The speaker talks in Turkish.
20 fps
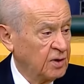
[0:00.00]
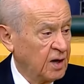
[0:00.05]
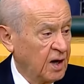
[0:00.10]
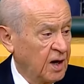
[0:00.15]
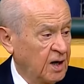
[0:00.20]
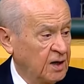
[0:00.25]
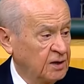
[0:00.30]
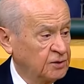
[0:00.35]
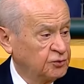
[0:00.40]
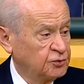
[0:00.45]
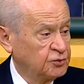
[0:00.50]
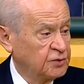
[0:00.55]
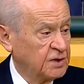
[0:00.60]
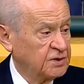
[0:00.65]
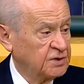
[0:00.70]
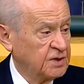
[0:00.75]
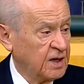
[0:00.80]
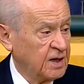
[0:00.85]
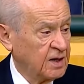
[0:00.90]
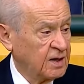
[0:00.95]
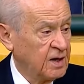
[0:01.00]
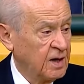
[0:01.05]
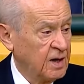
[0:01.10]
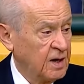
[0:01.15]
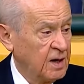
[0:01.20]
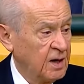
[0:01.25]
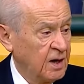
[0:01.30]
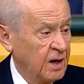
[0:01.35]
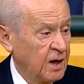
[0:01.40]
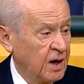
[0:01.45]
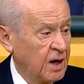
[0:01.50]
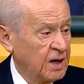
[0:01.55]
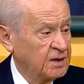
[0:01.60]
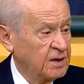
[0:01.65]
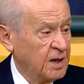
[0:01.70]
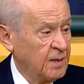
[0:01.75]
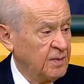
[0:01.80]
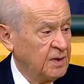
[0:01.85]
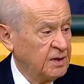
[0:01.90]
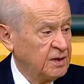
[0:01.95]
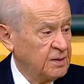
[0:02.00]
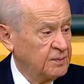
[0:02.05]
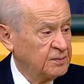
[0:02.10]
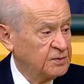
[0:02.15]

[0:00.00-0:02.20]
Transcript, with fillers: ağı tutacak, adam edip